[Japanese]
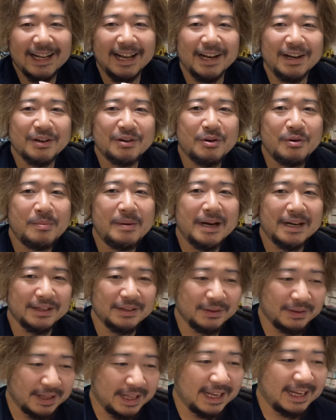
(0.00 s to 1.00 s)
あの、困る
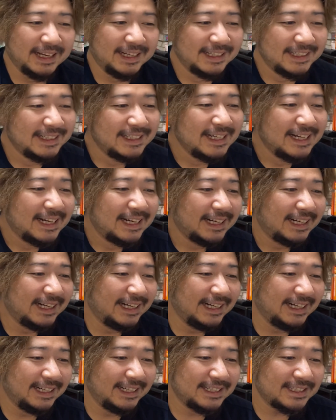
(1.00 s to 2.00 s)
ので、
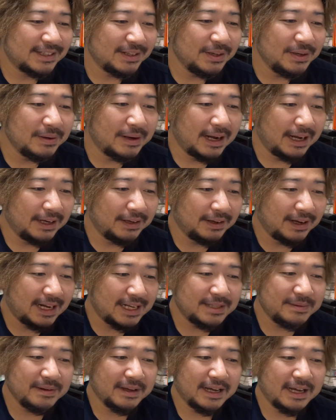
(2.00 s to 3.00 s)
えー、そういうのは、あの、
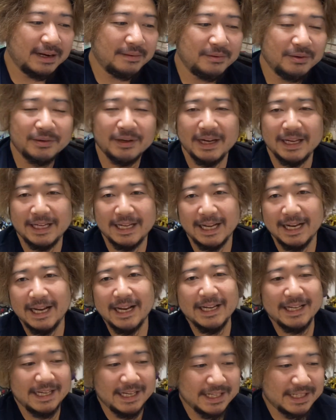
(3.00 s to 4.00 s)
初めから僕は行かな
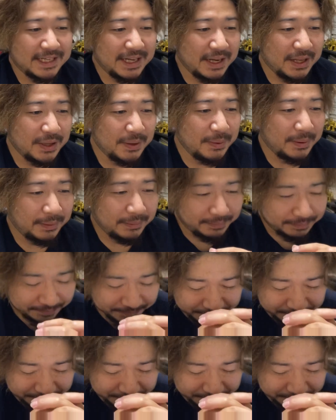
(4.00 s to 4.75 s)
いんですけれども、